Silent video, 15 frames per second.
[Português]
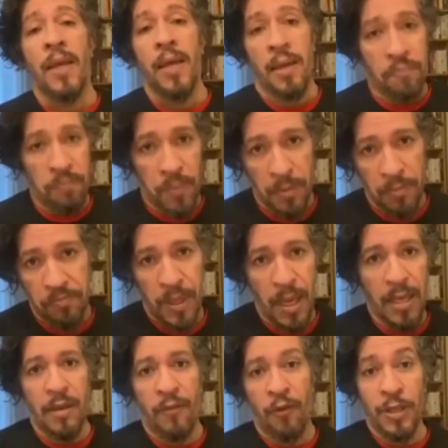e, e,
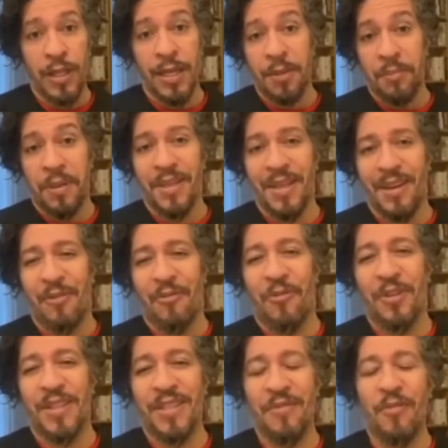e, foi dessa maneira que eu
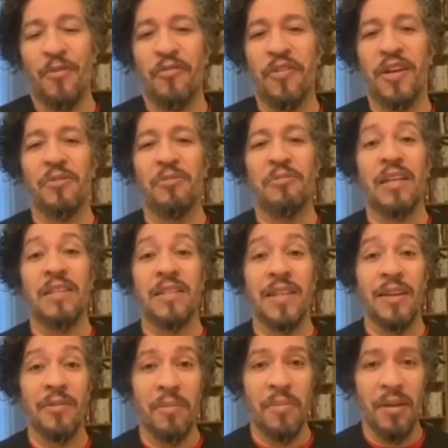fui desenvolvendo o
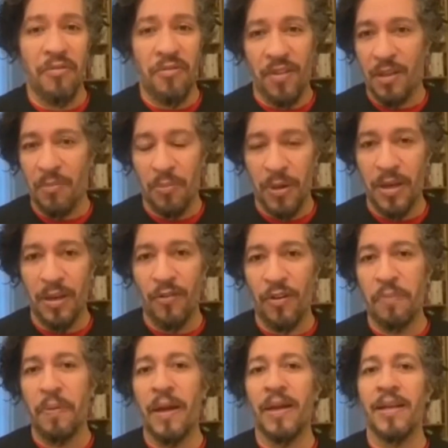desenho na minha vida, por incrível que
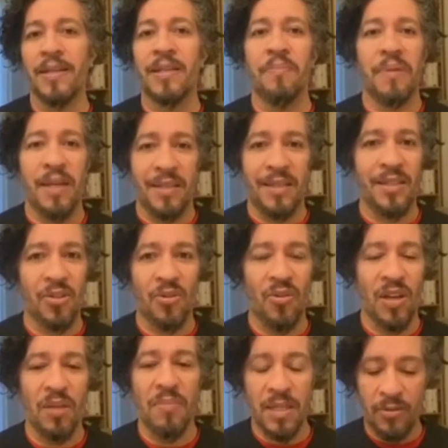pareça, parece
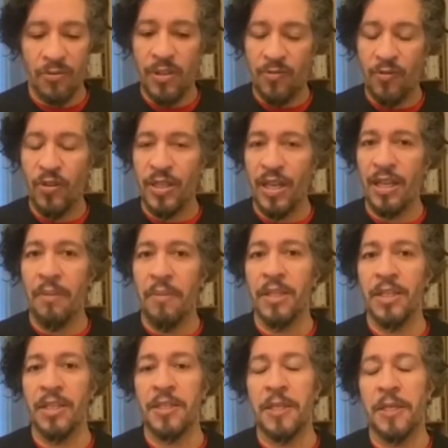história, mas foi exatamente
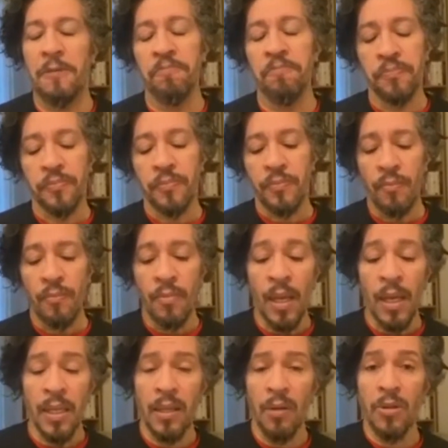assim.
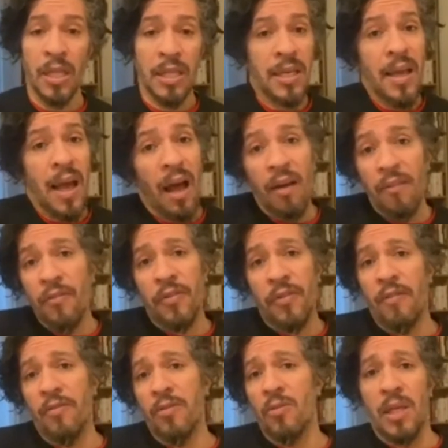Então eu desenhava,
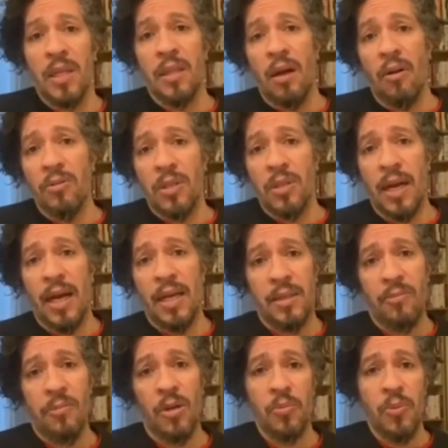ficava no quintal de casa
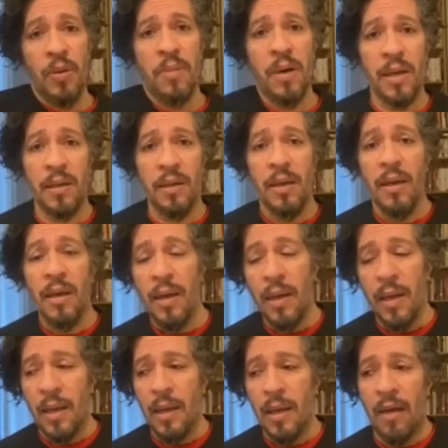enquanto minha mãe
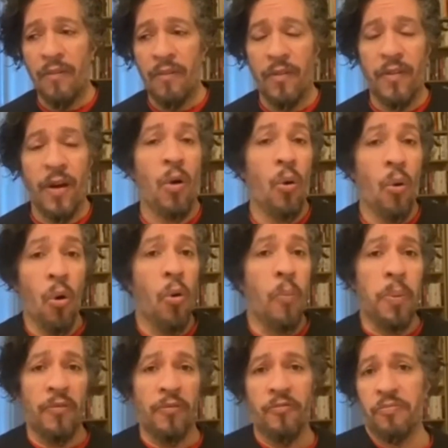lavava roupa,